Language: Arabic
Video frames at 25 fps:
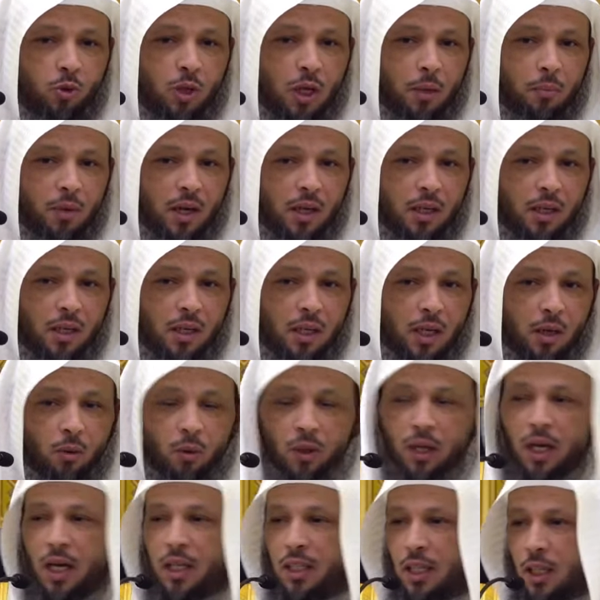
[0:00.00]
يمانية
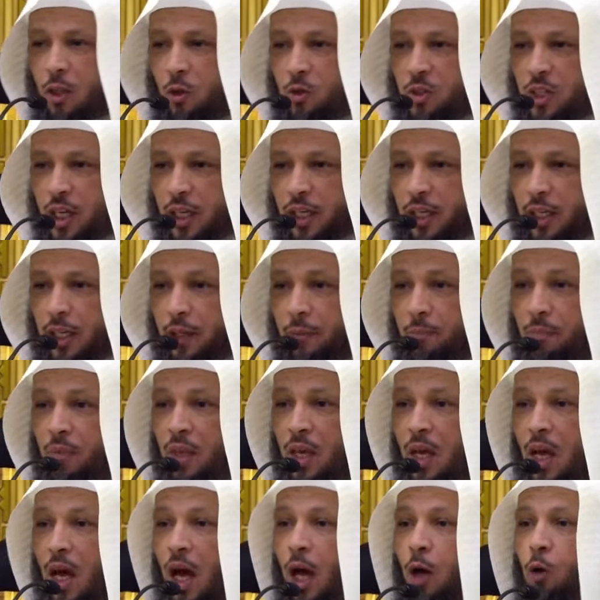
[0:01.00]
والحديث صحيح
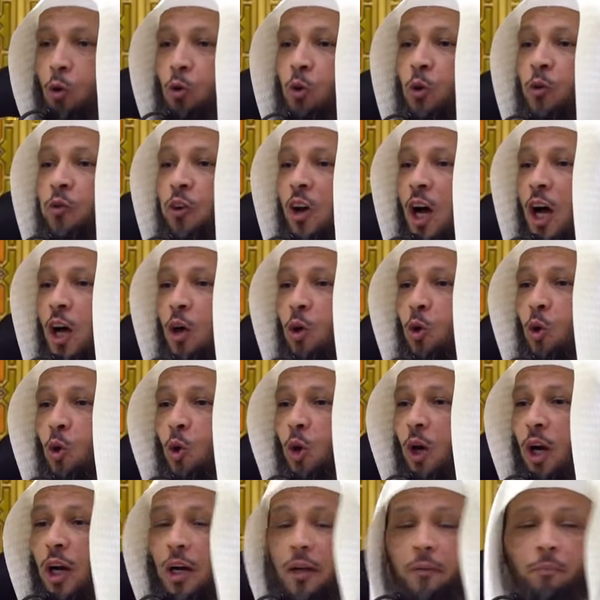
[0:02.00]
أعود
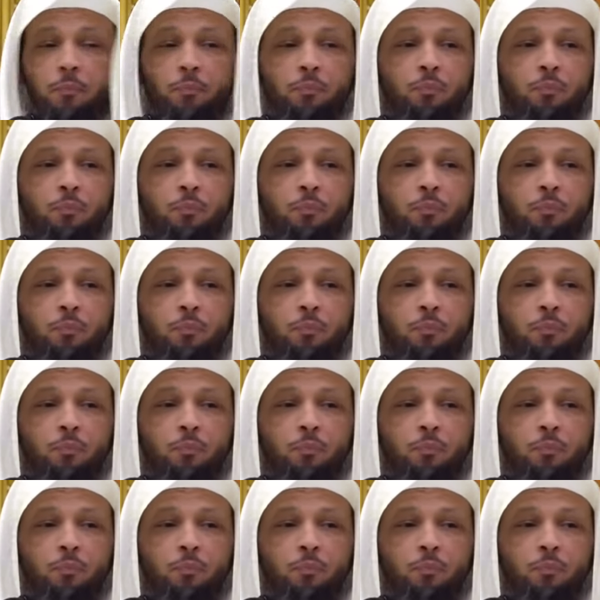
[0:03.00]
فأقول